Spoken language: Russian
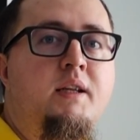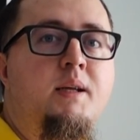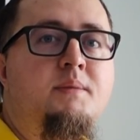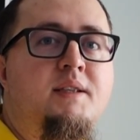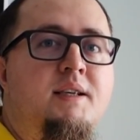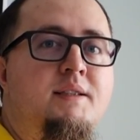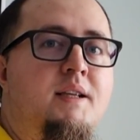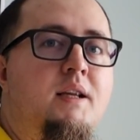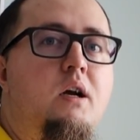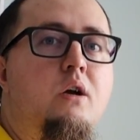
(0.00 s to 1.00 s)
Я там
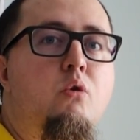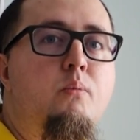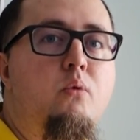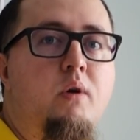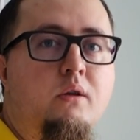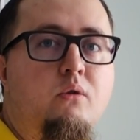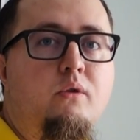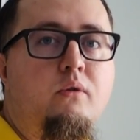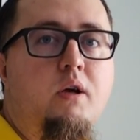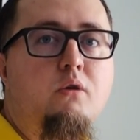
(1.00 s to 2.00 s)
заказал коробку,
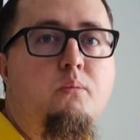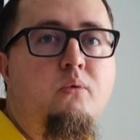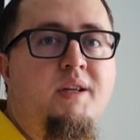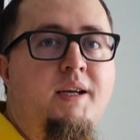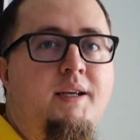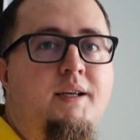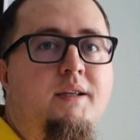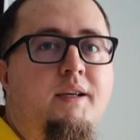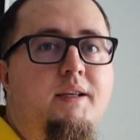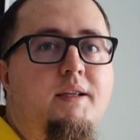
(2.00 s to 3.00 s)
картонную коробку для
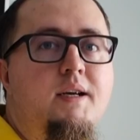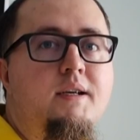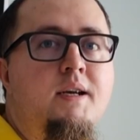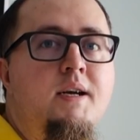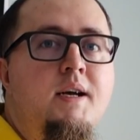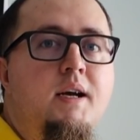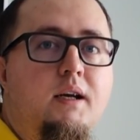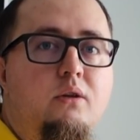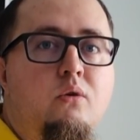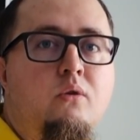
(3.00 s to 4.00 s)
электрогитары,
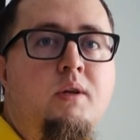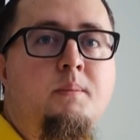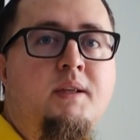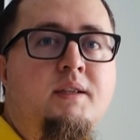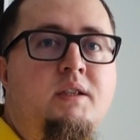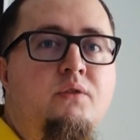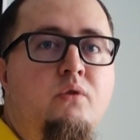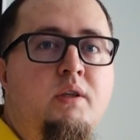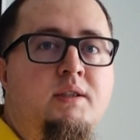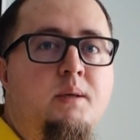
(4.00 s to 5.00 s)
которую нам надо
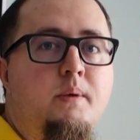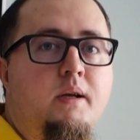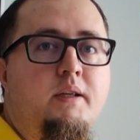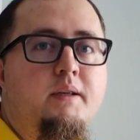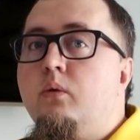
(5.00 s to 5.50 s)
сегодня забрать.